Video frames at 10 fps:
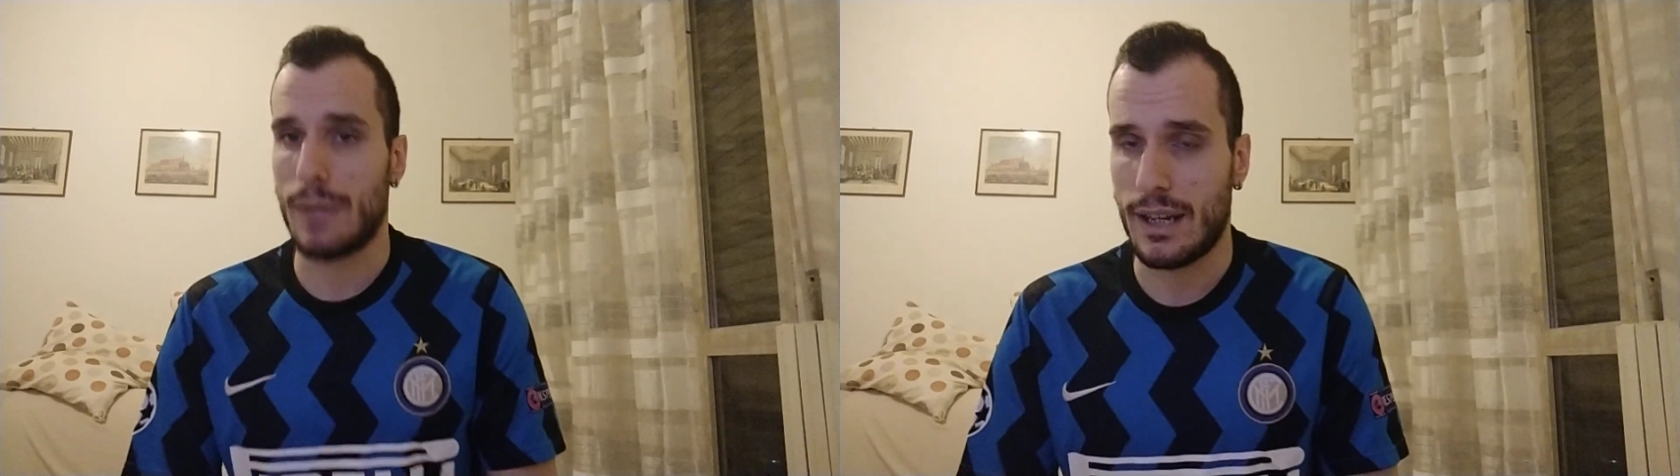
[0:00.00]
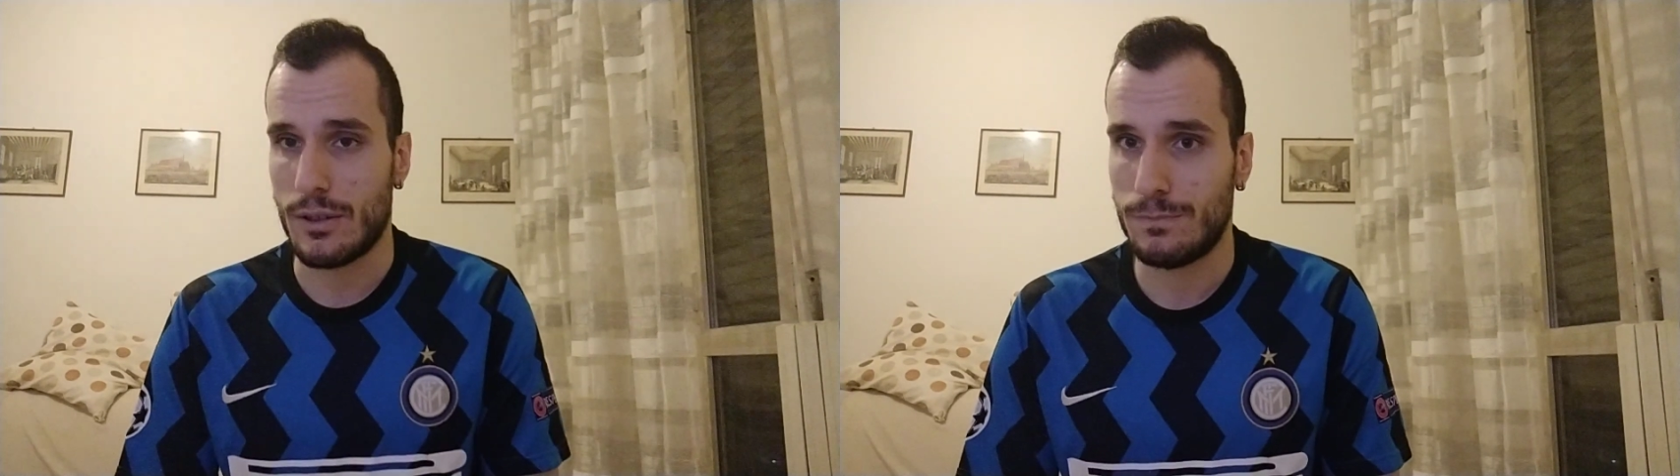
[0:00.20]

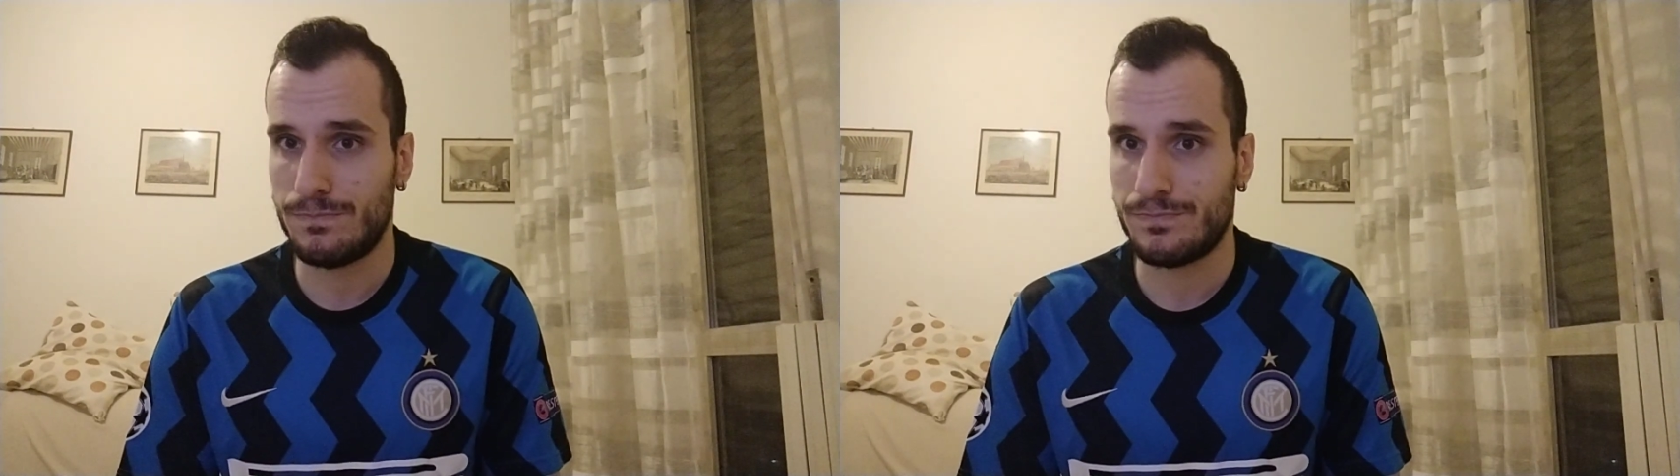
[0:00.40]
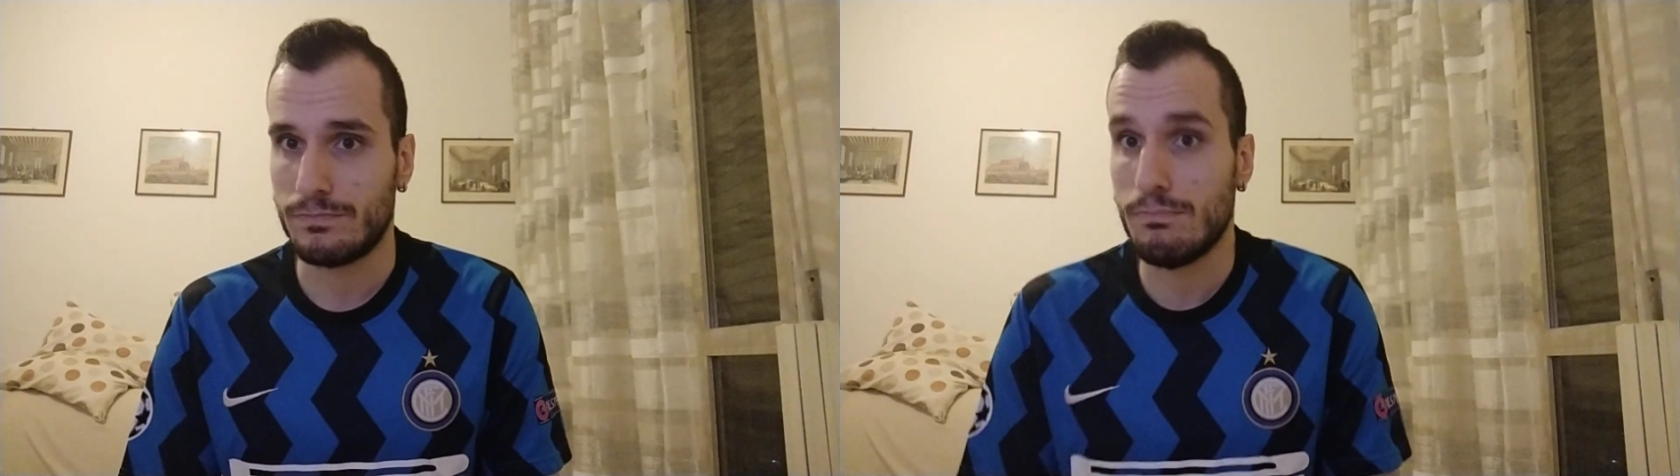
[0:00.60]
meno,
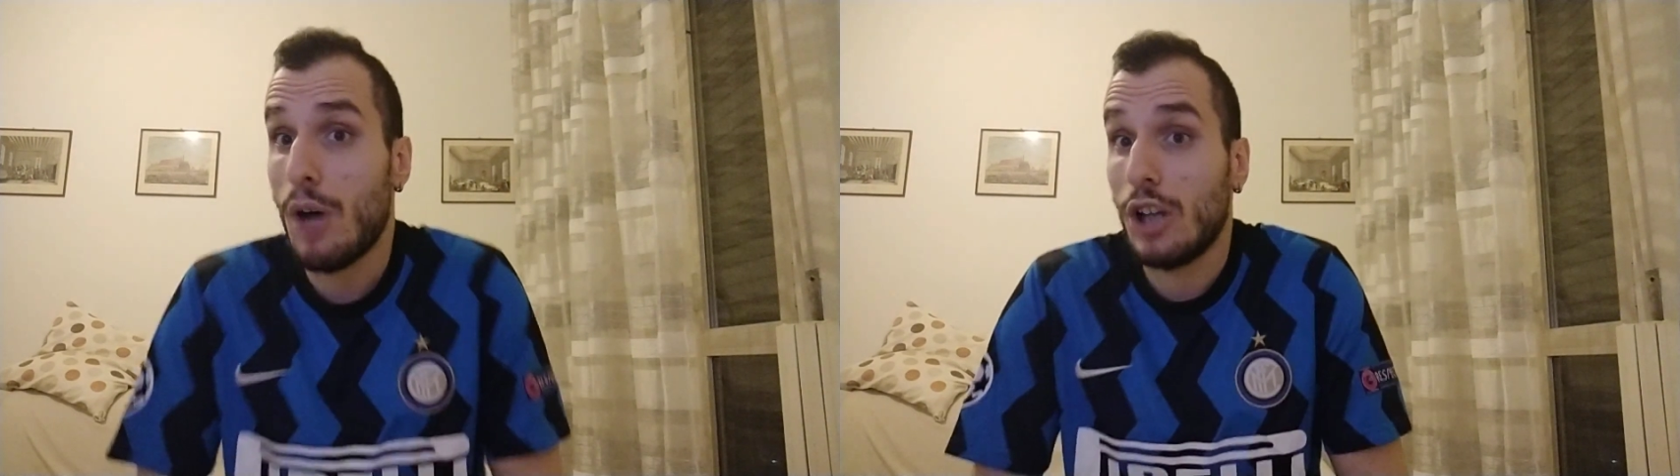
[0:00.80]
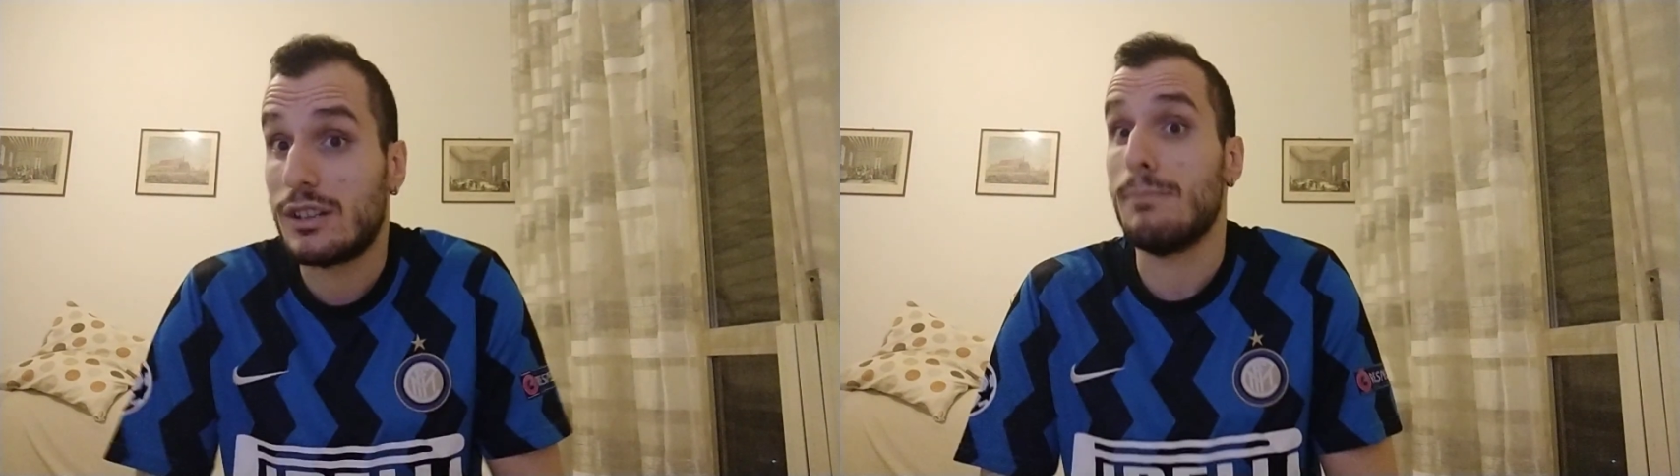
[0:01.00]

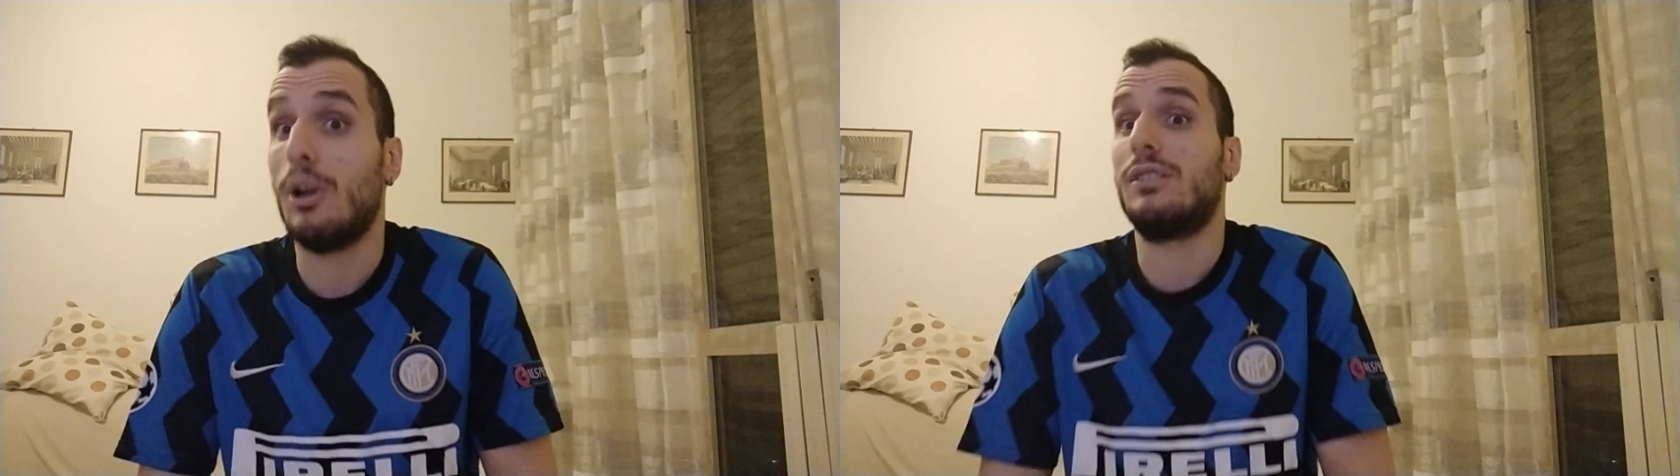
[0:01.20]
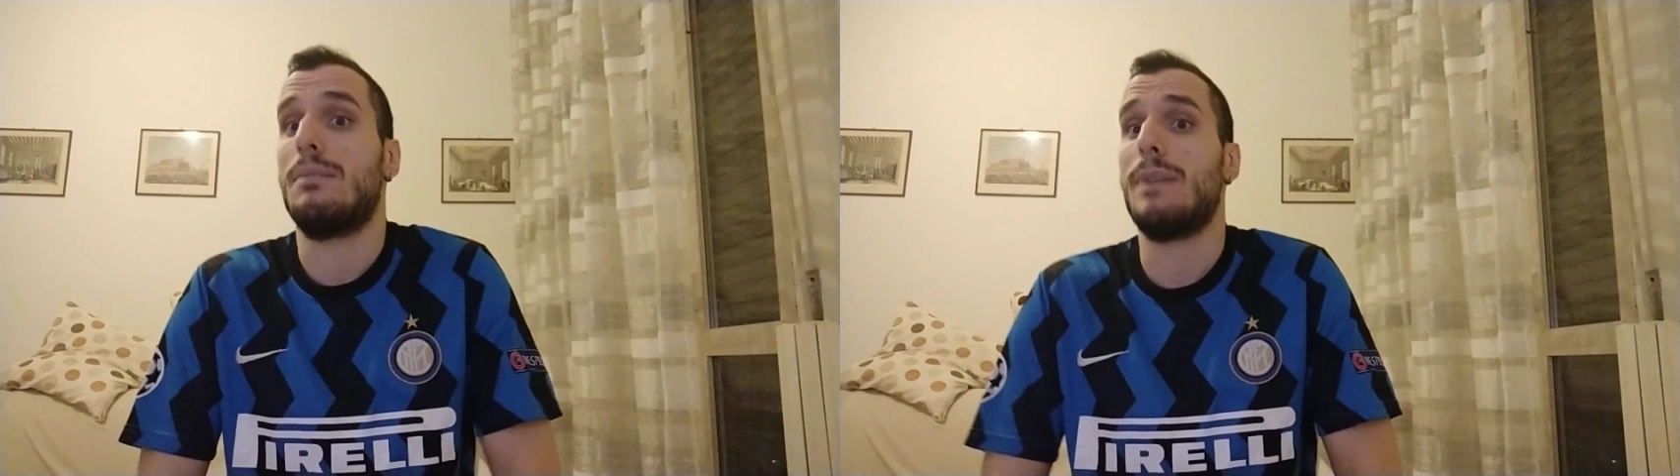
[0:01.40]
molti,
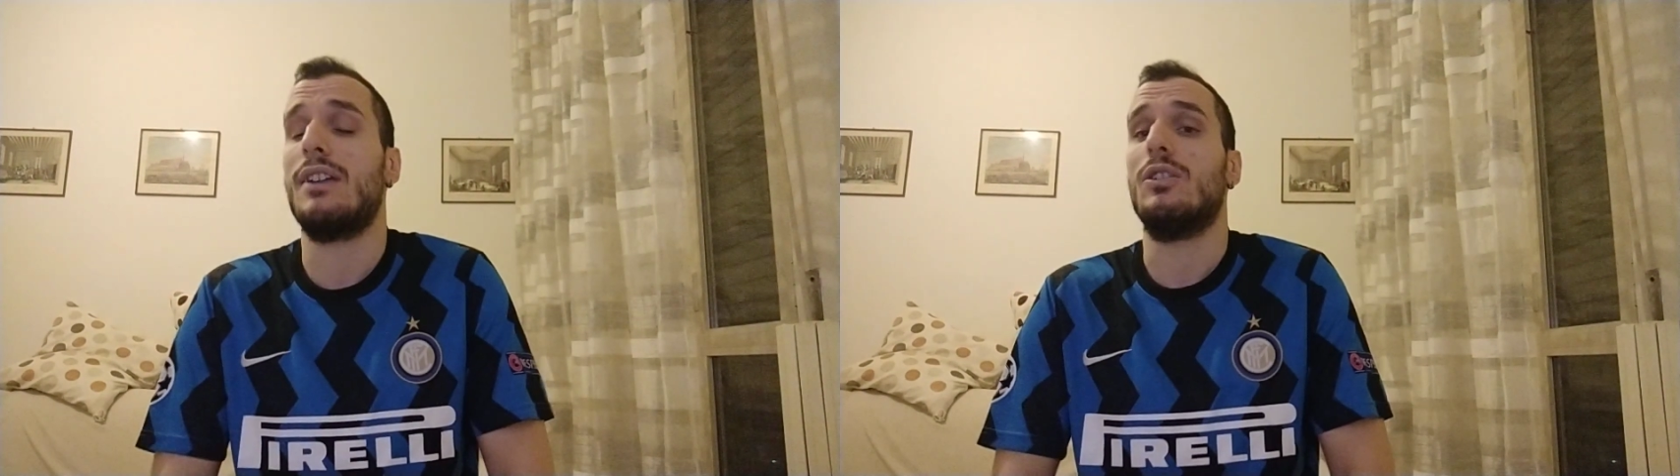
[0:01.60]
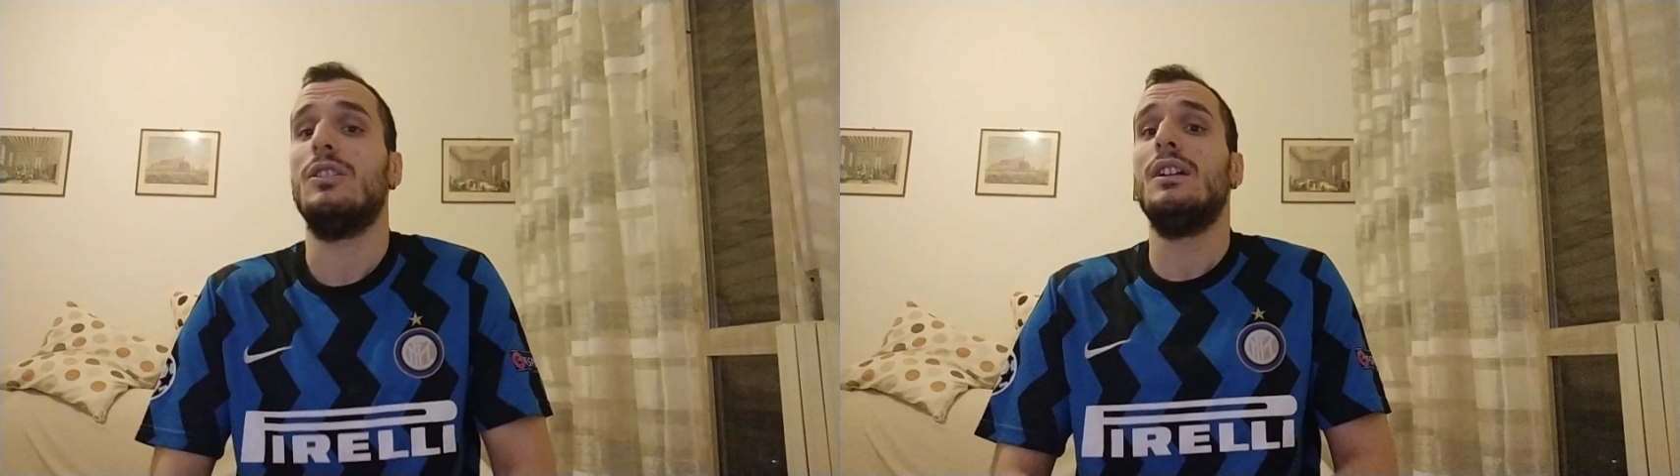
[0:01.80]
molti
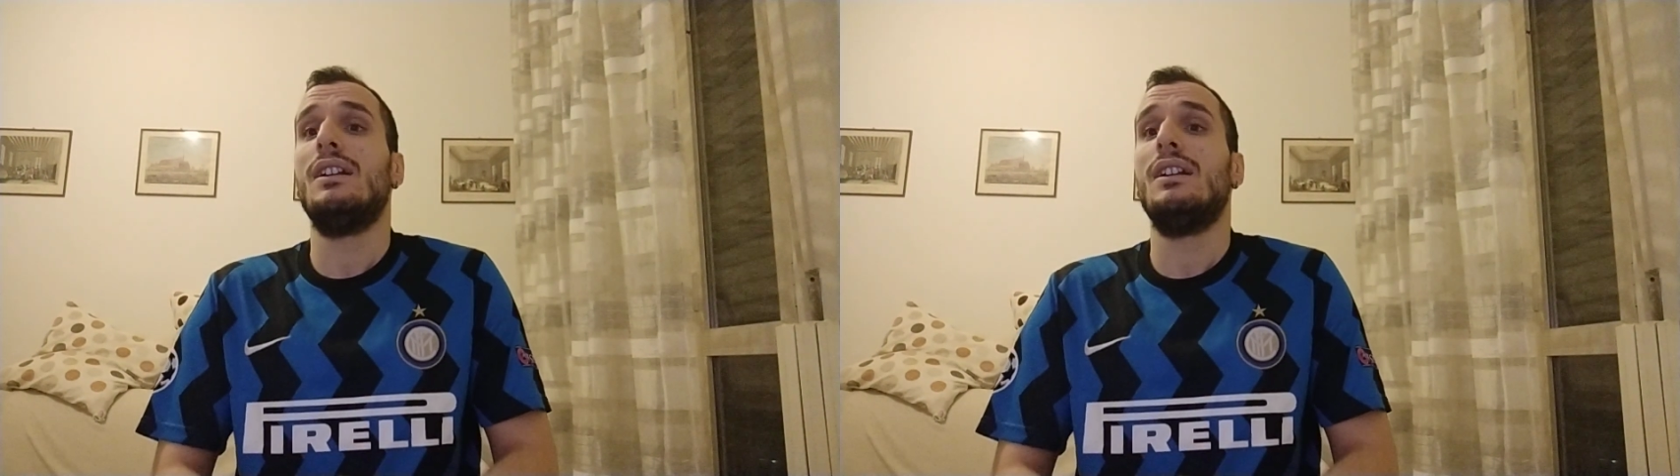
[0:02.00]
meno.